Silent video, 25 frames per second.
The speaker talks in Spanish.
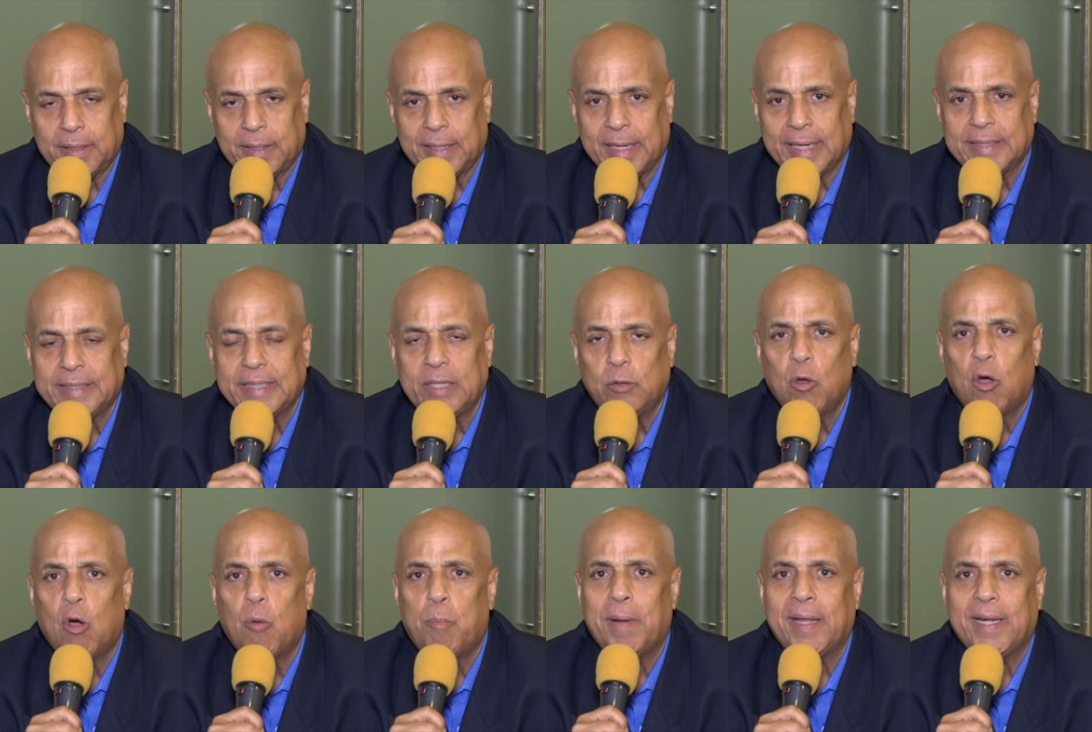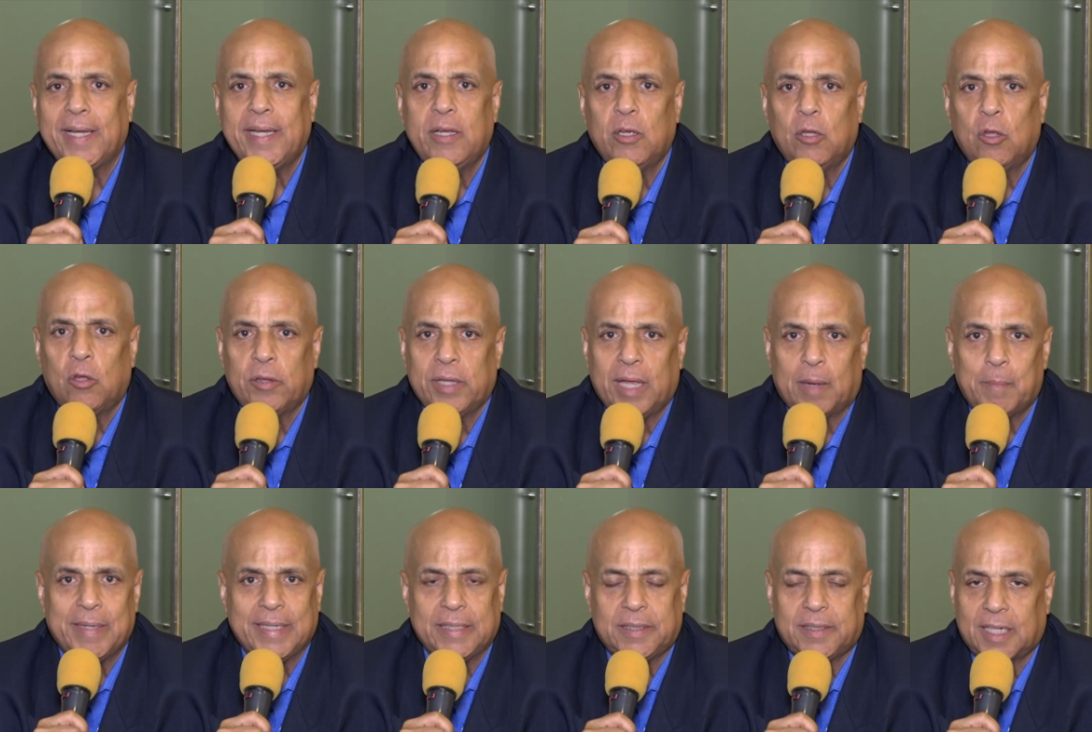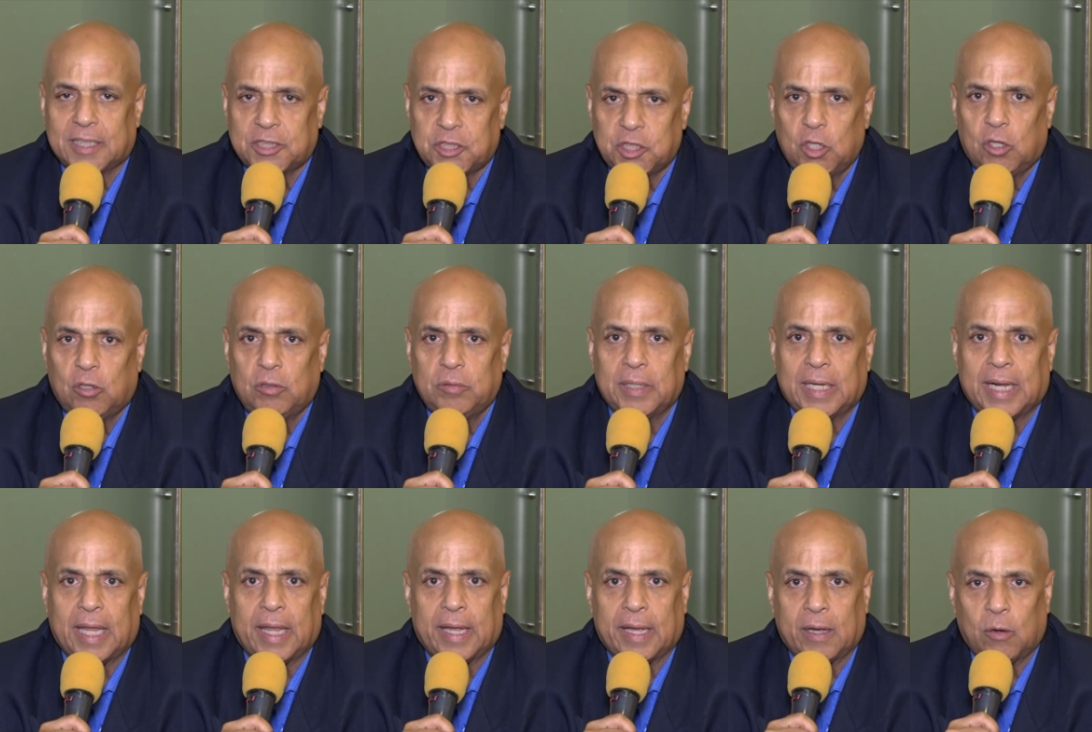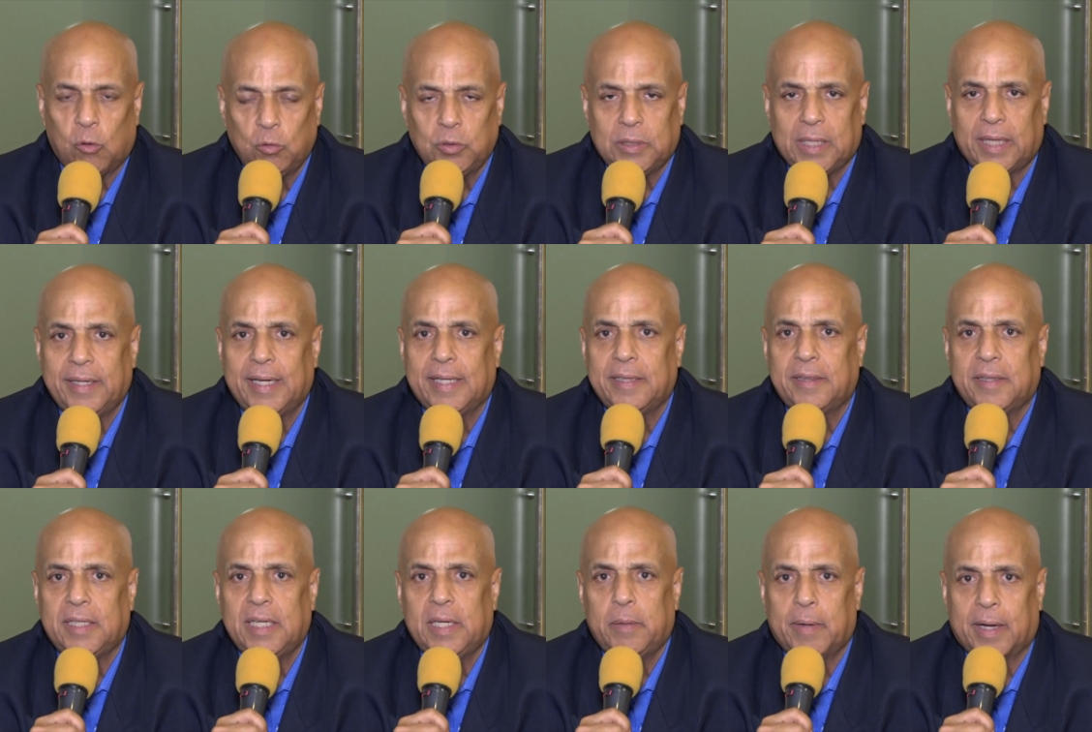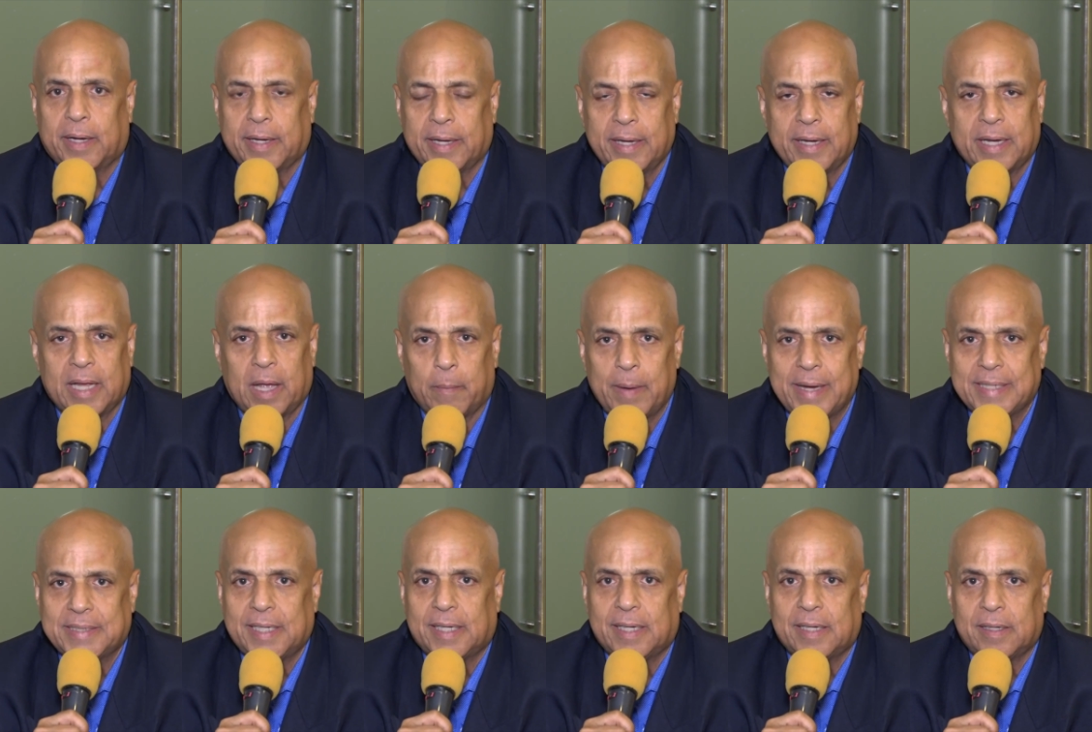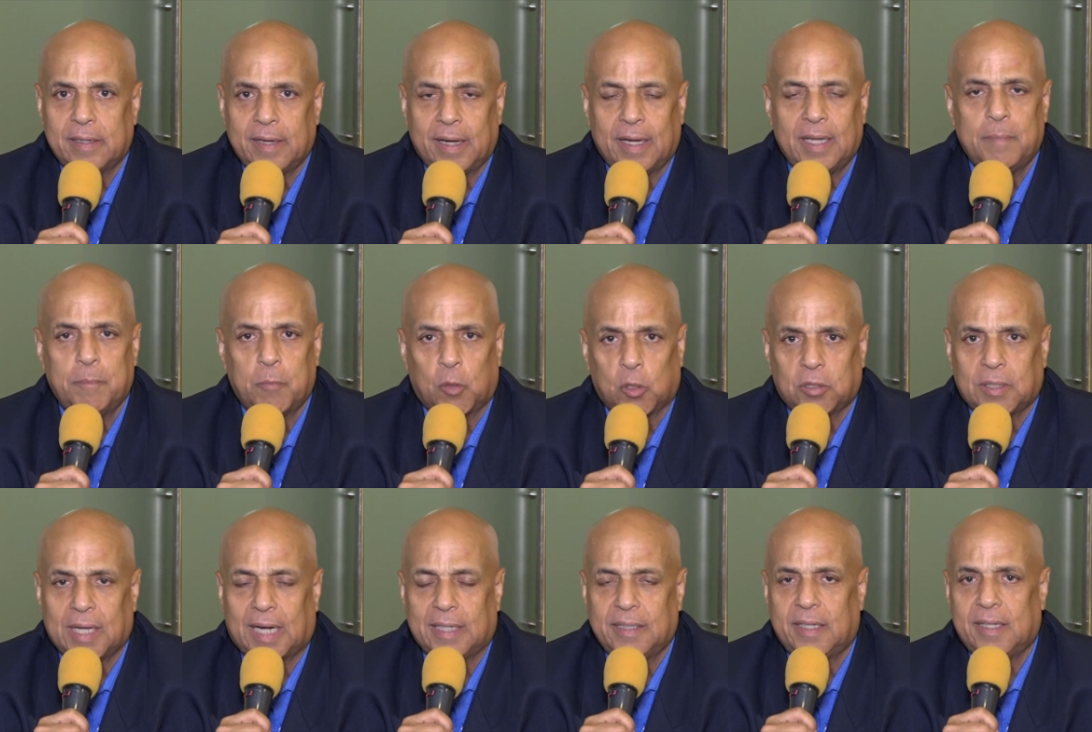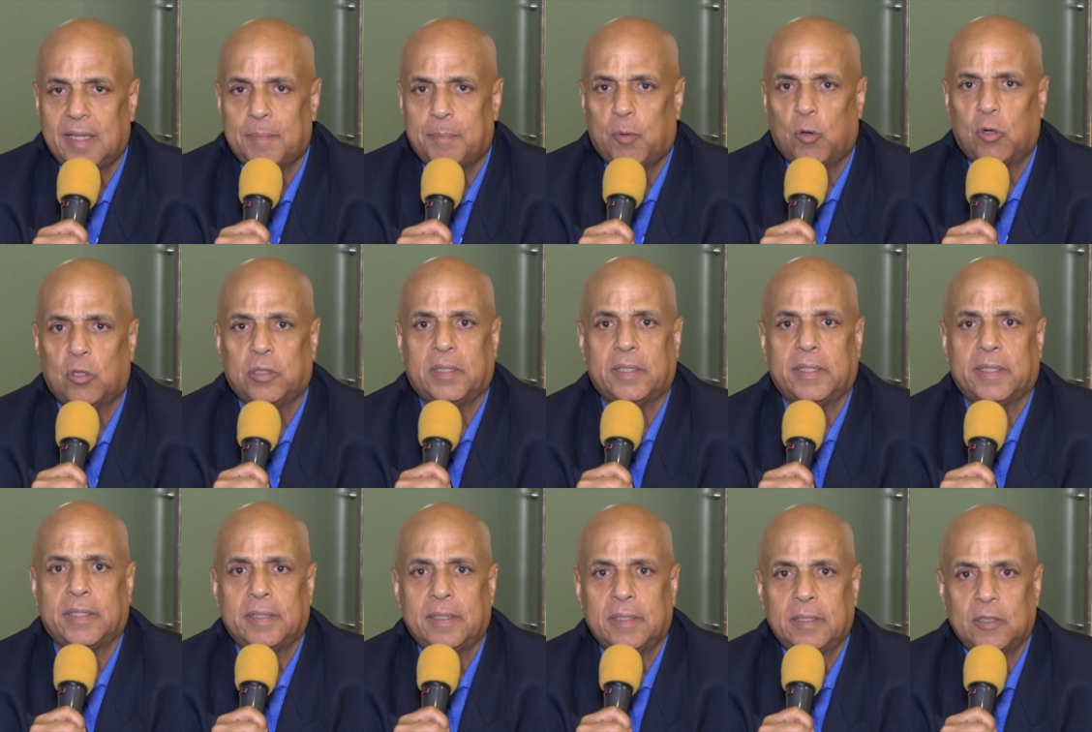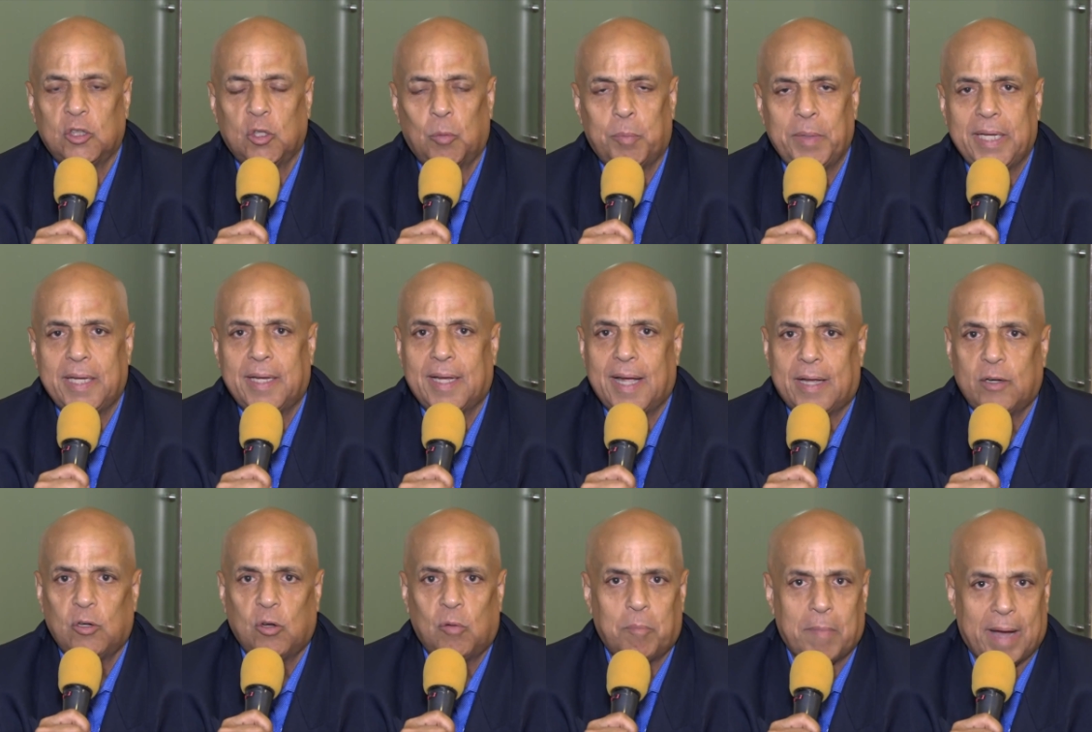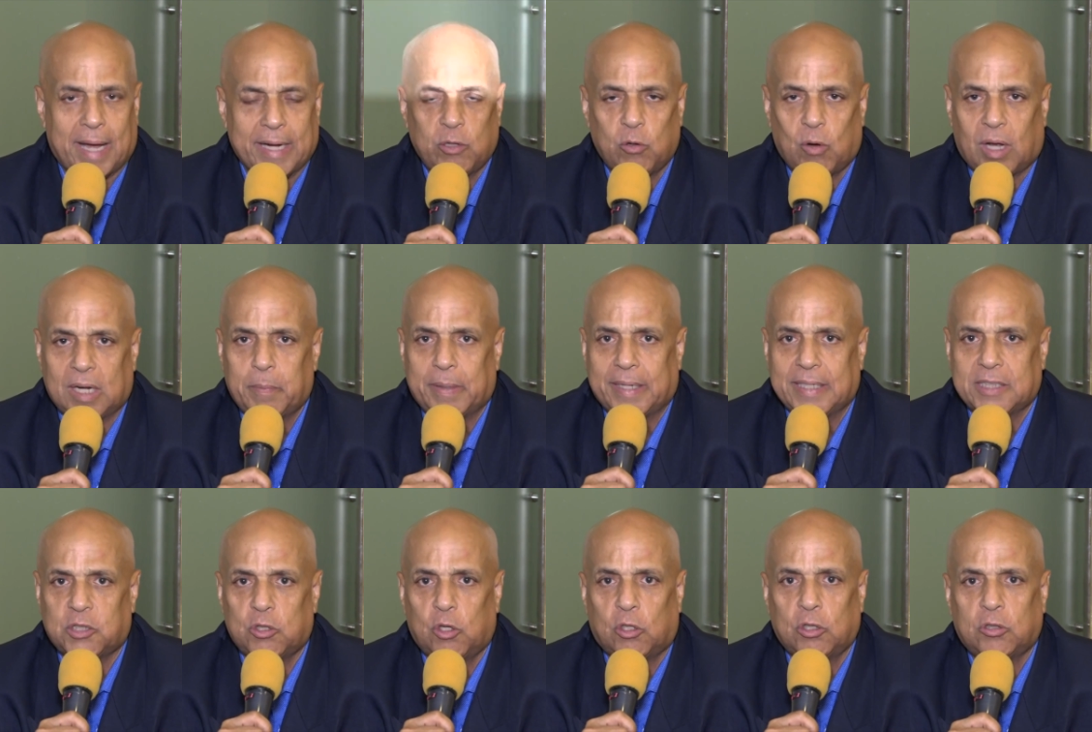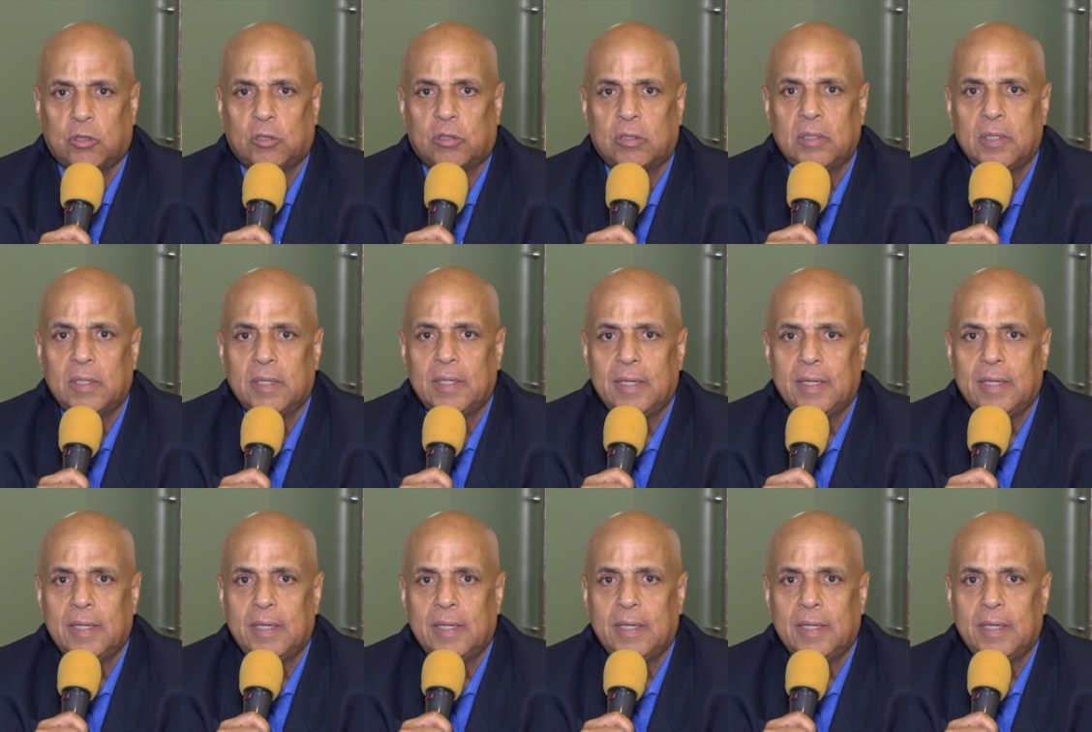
este nuevo periodo de administración de la Junta Directiva que encabeza el inmortal del deporte dominicano, Mario Álvarez Soto,